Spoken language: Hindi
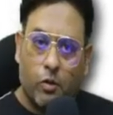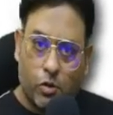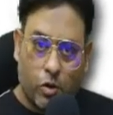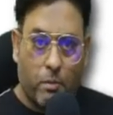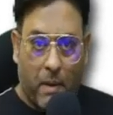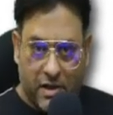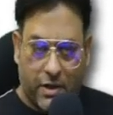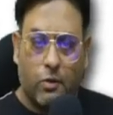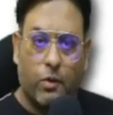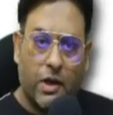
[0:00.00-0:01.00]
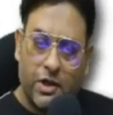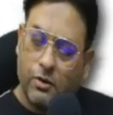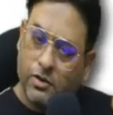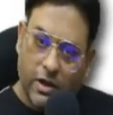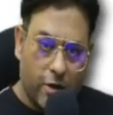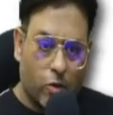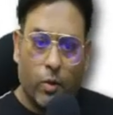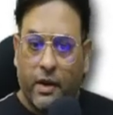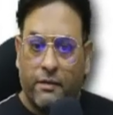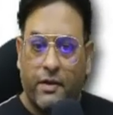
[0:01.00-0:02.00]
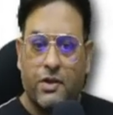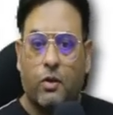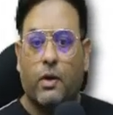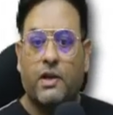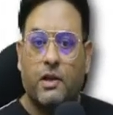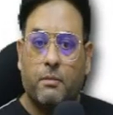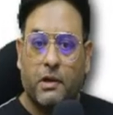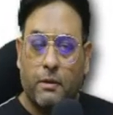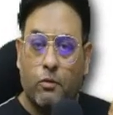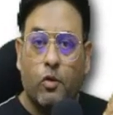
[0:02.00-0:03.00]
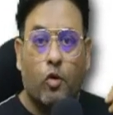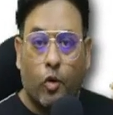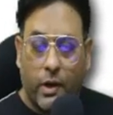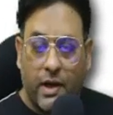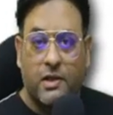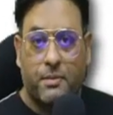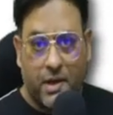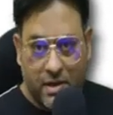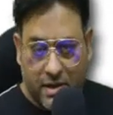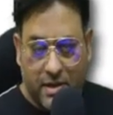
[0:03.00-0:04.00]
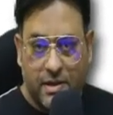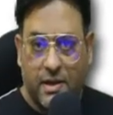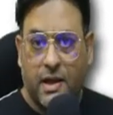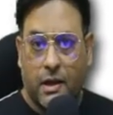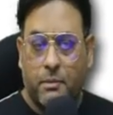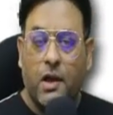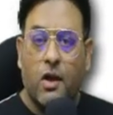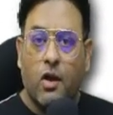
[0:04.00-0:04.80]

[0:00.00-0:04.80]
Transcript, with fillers: उसके मास्किंग होनी चाहिए उसके लिए कोटिंग फीचर होना चाहिए मतलब वो कोटिंग सब्सटेंसेस के साथ भी